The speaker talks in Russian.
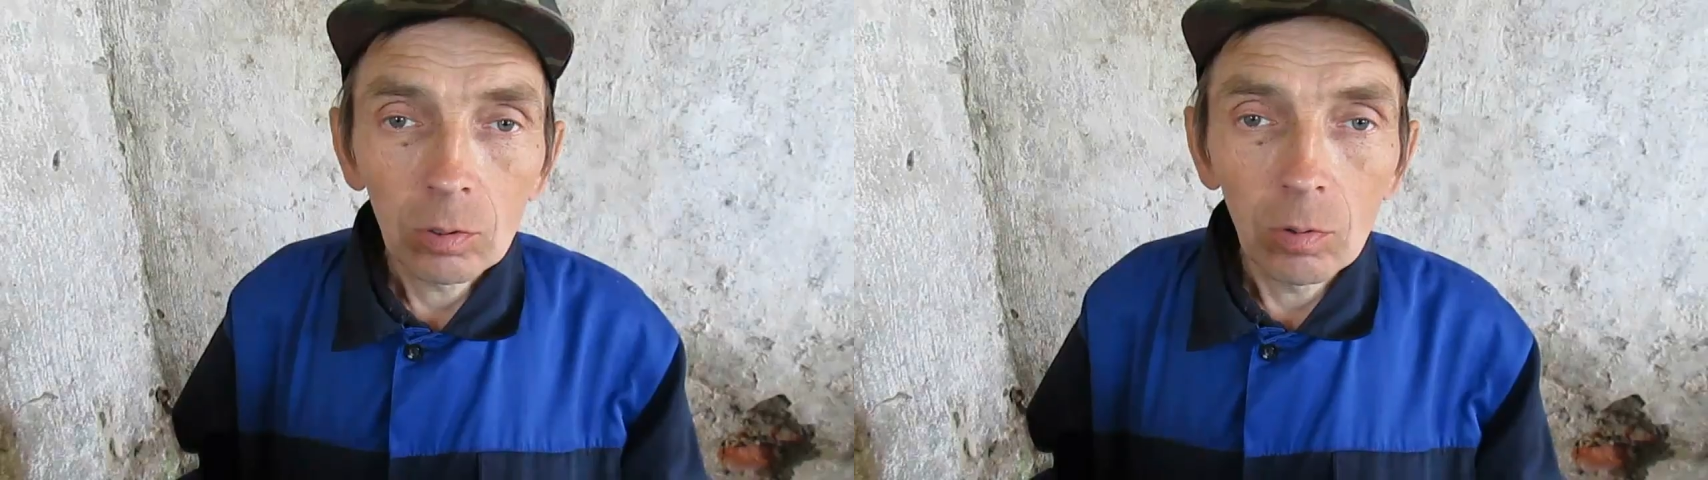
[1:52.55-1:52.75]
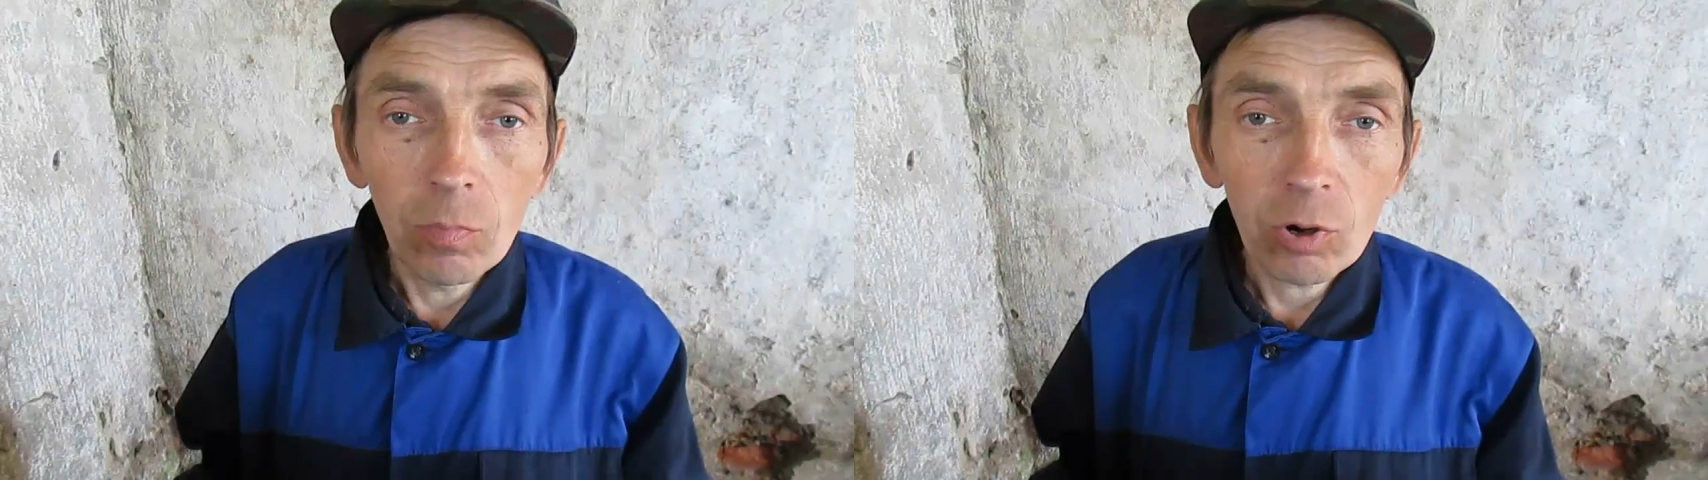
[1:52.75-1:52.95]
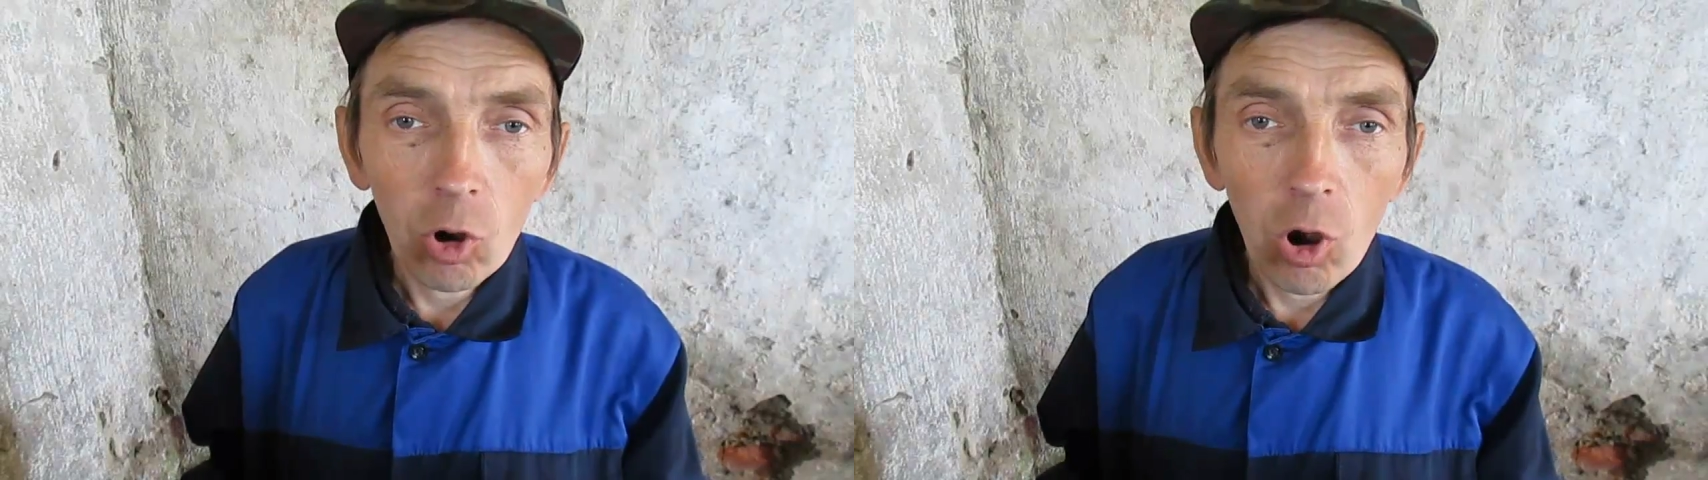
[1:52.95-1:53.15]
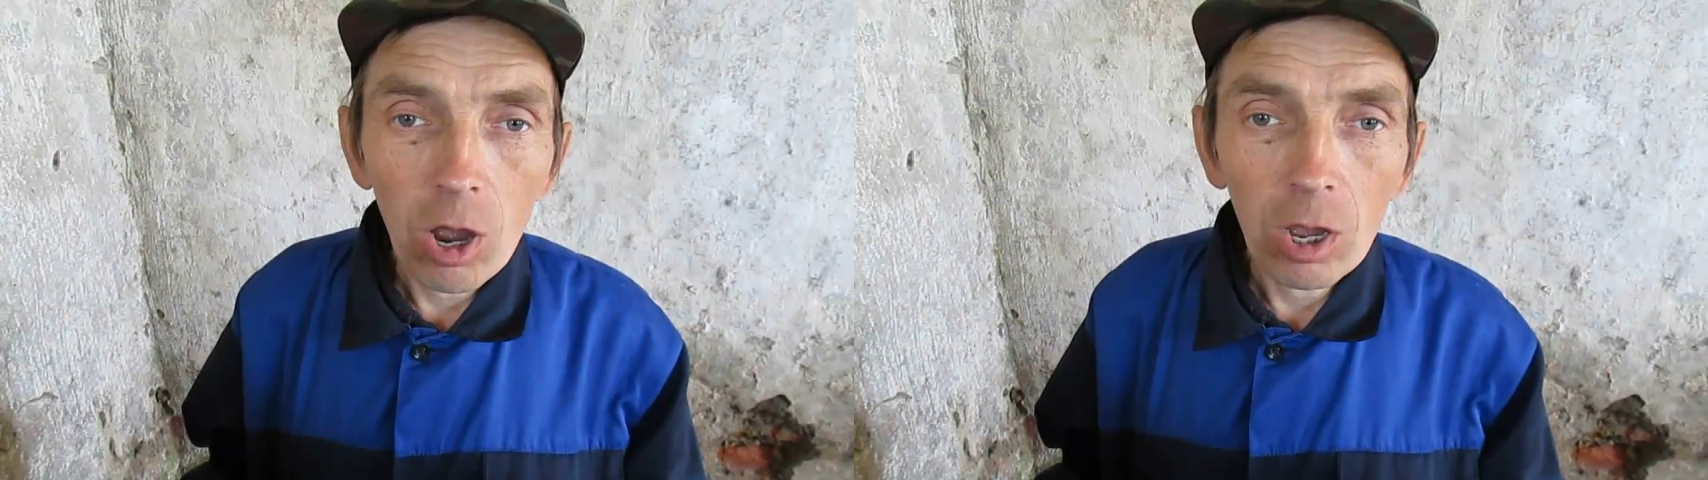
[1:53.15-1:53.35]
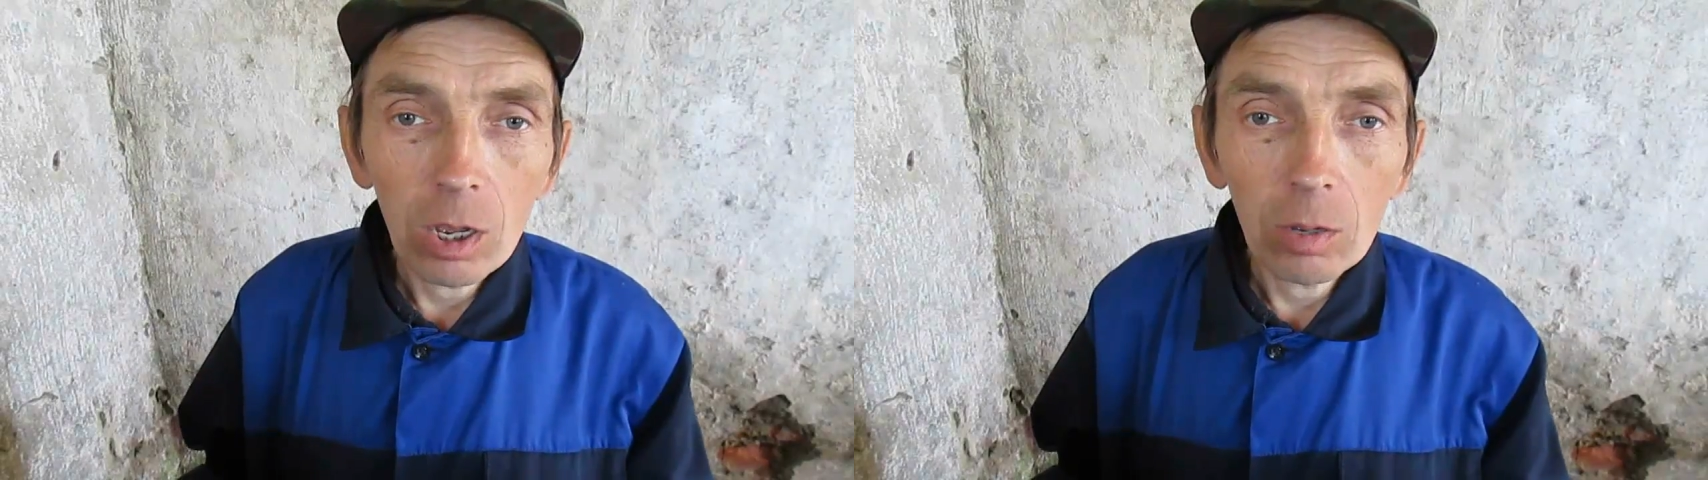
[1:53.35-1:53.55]

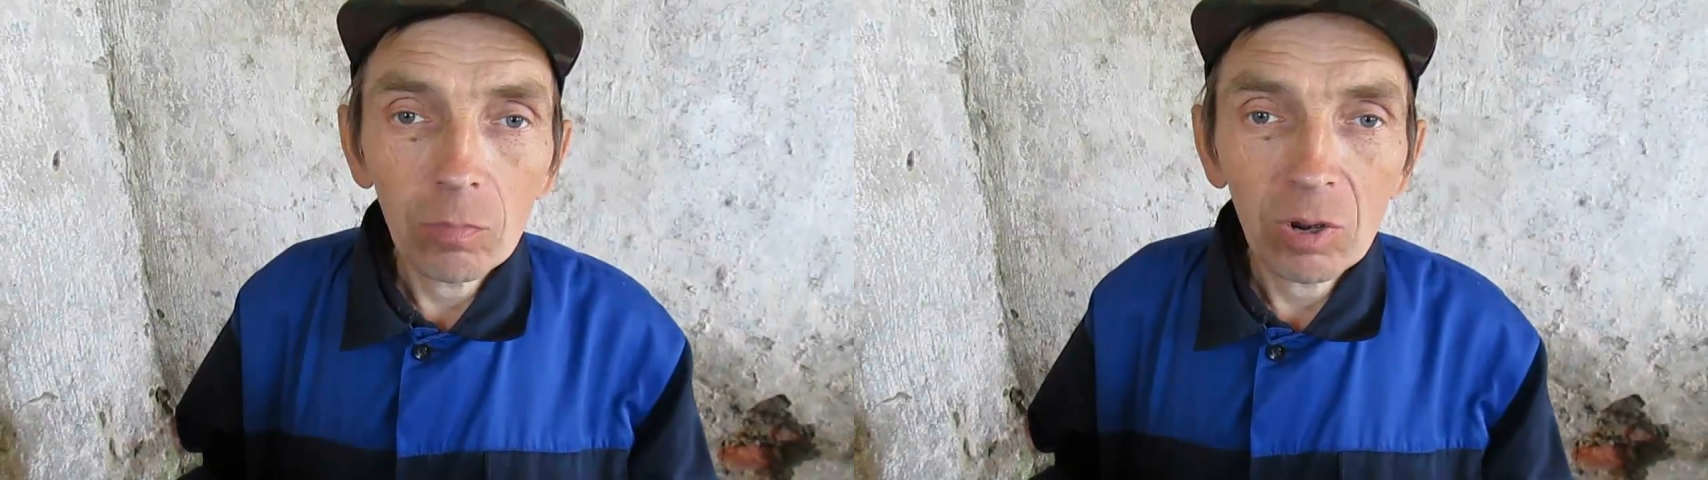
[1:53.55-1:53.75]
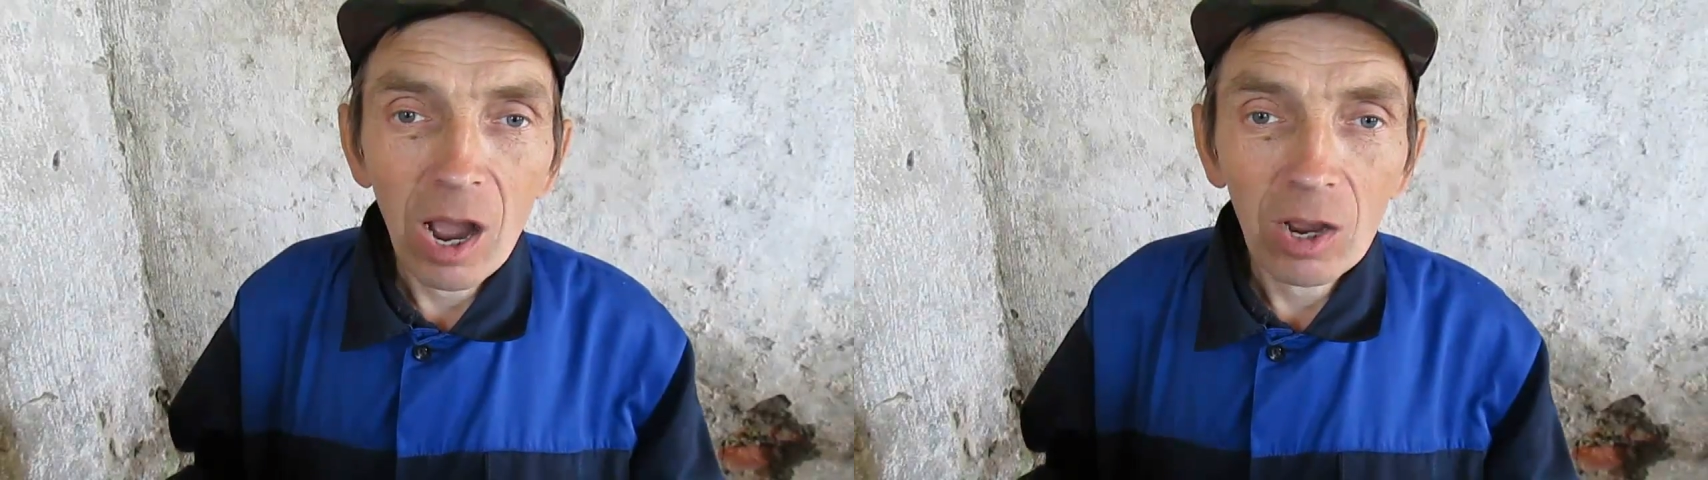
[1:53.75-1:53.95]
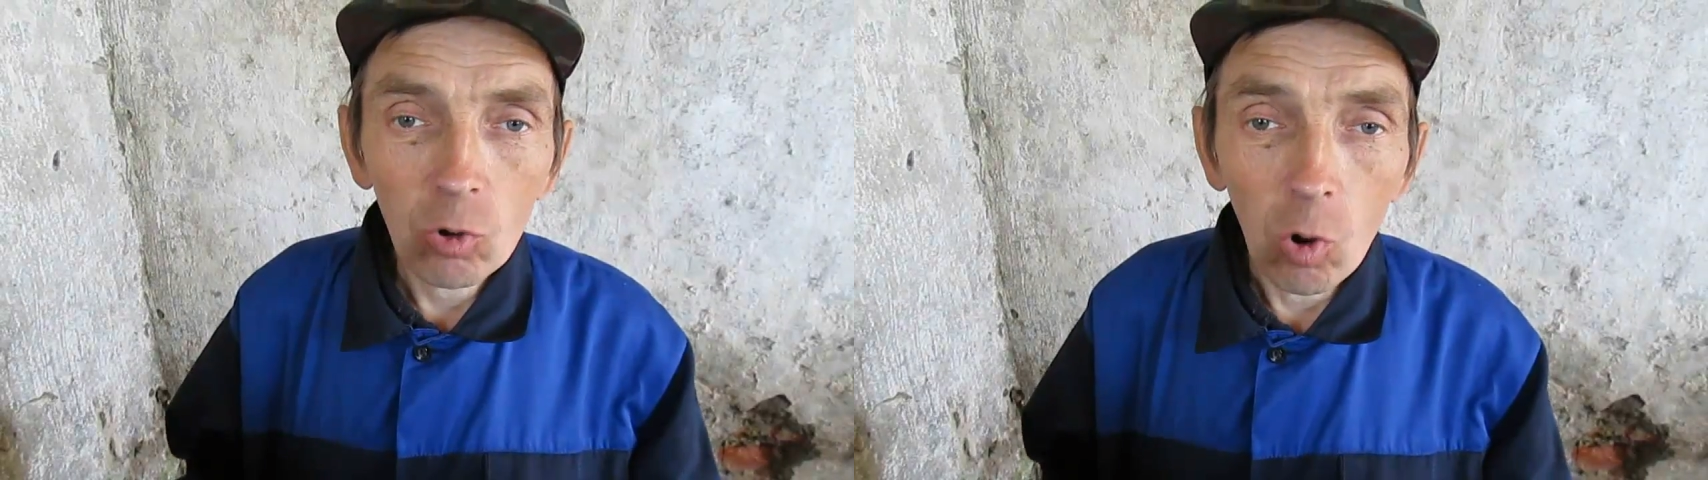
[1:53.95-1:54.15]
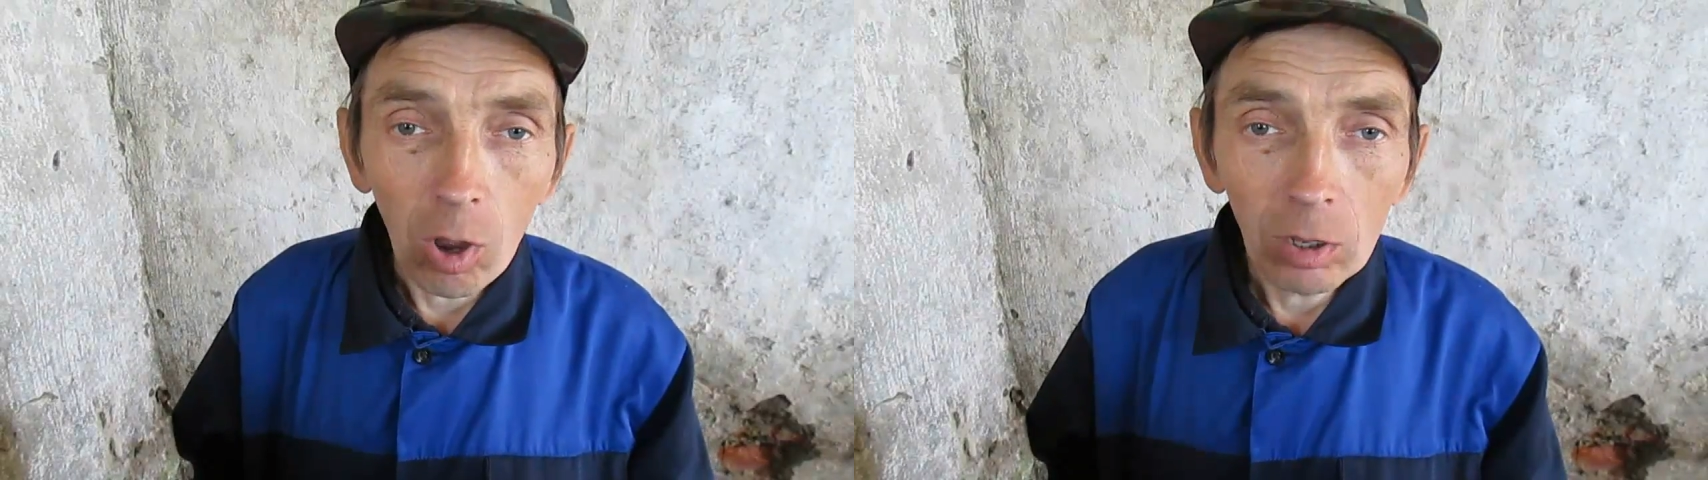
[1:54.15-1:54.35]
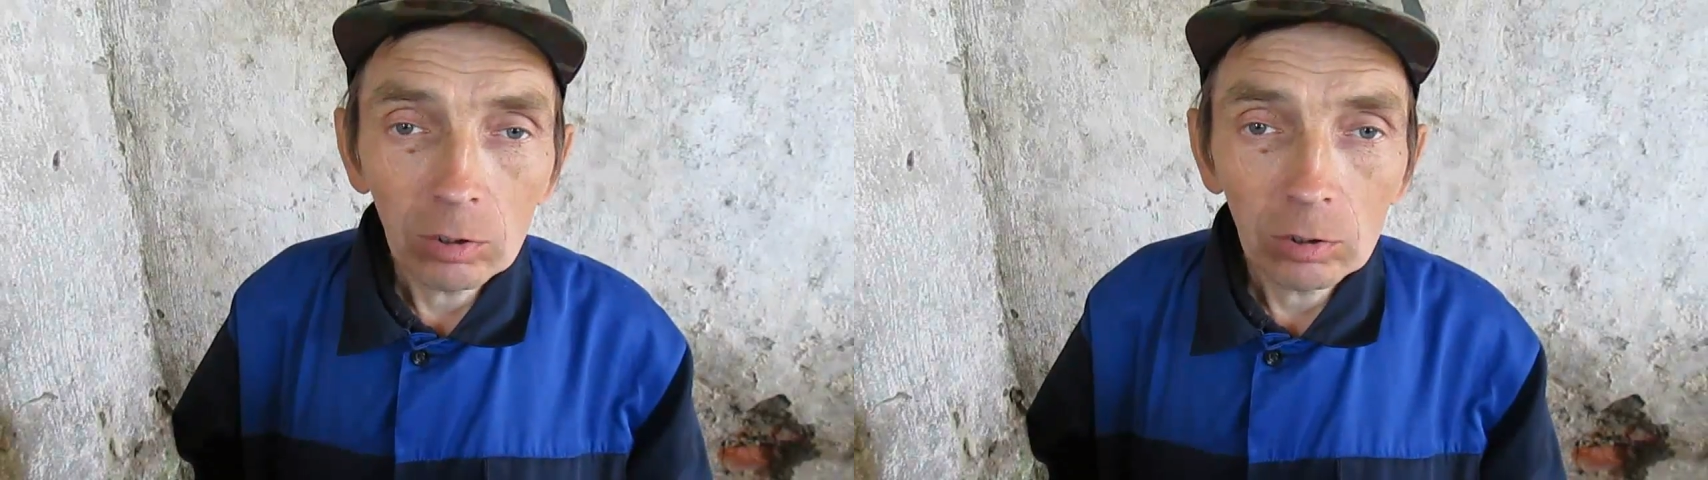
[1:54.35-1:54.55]
Бхо Мхако,